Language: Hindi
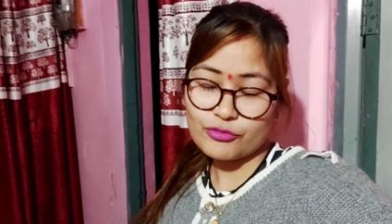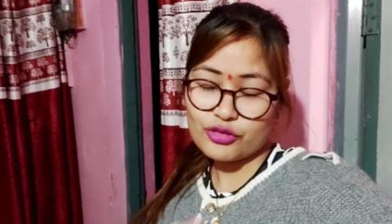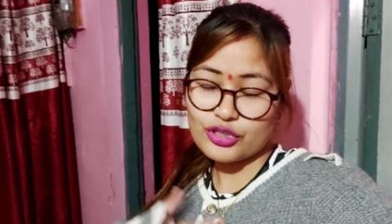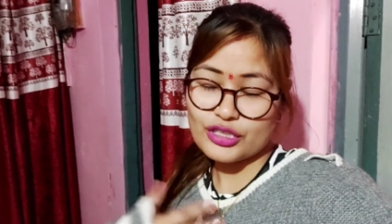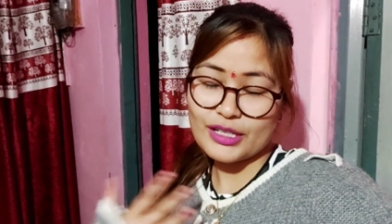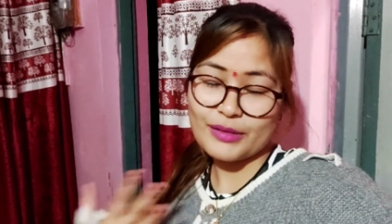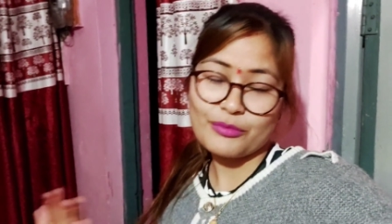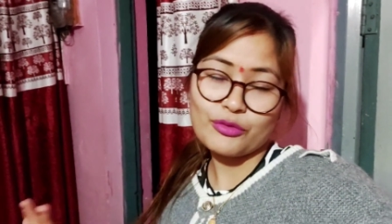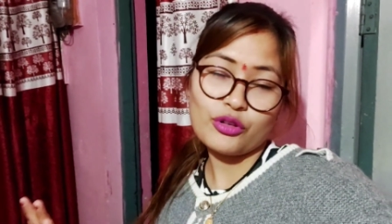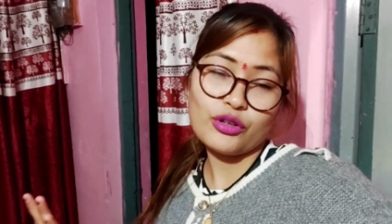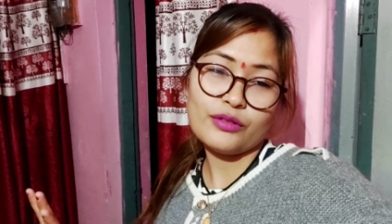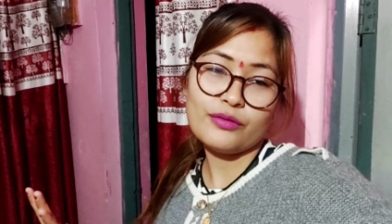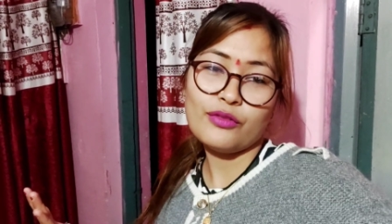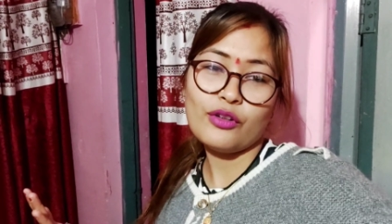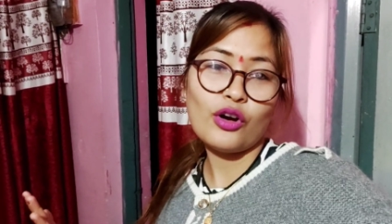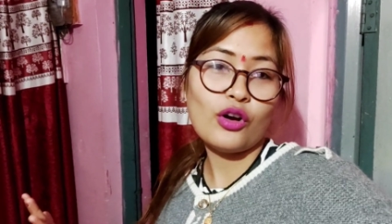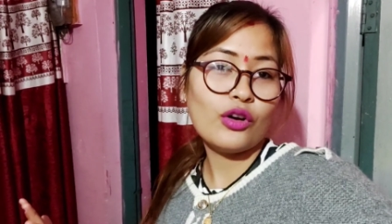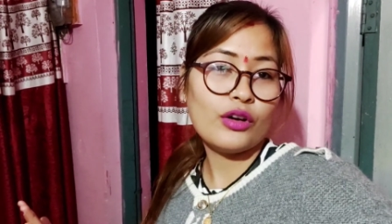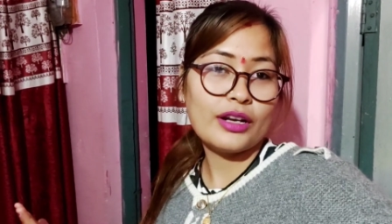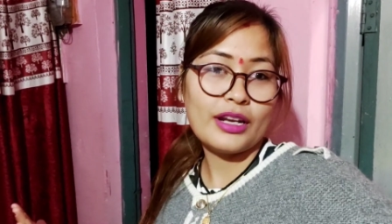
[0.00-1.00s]
उस टाइम कोई
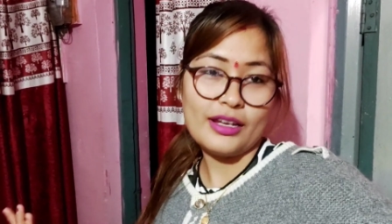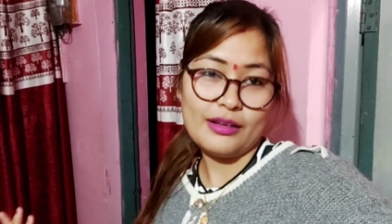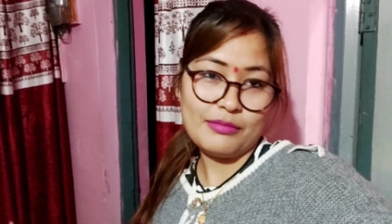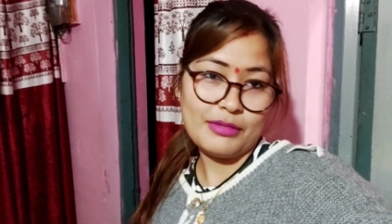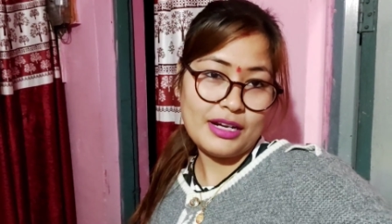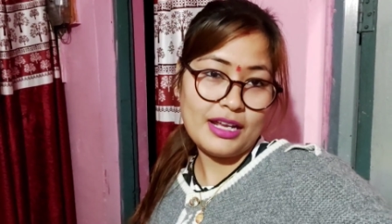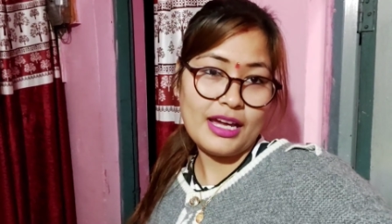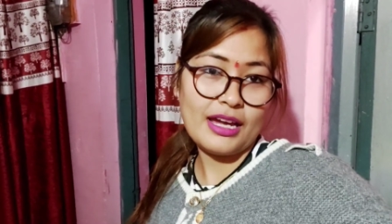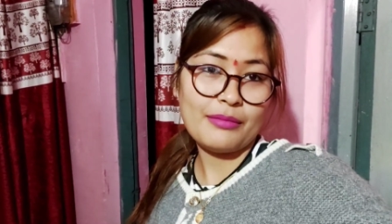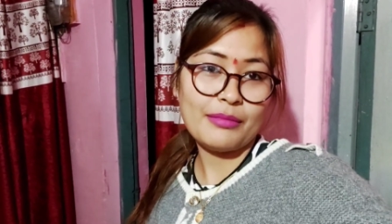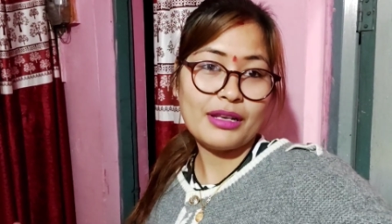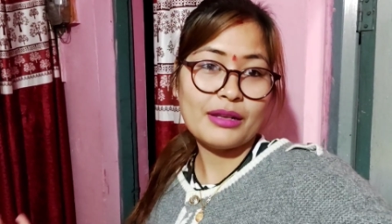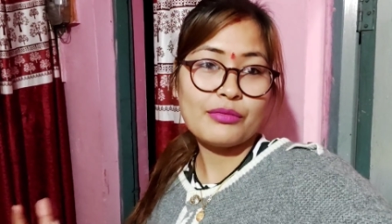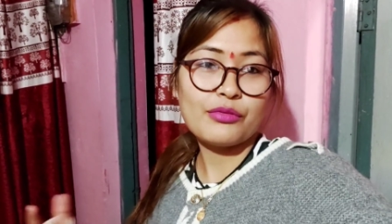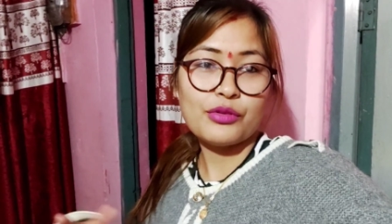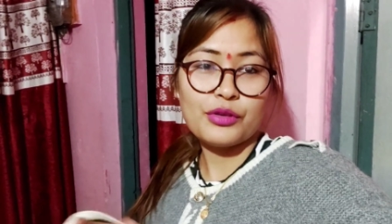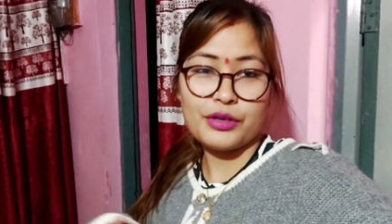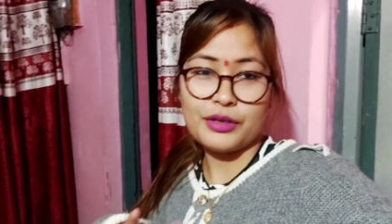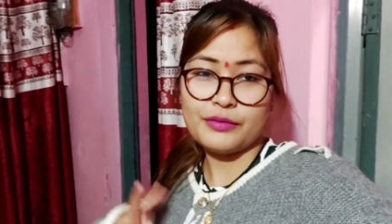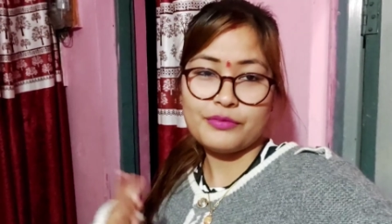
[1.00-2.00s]
ब्लॉग नहीं बनाया
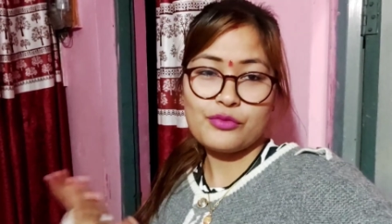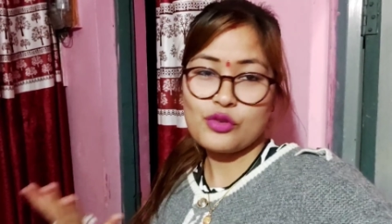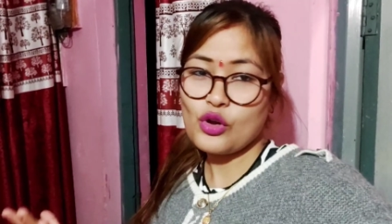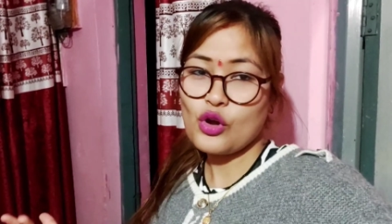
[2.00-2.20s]
मतलब कोई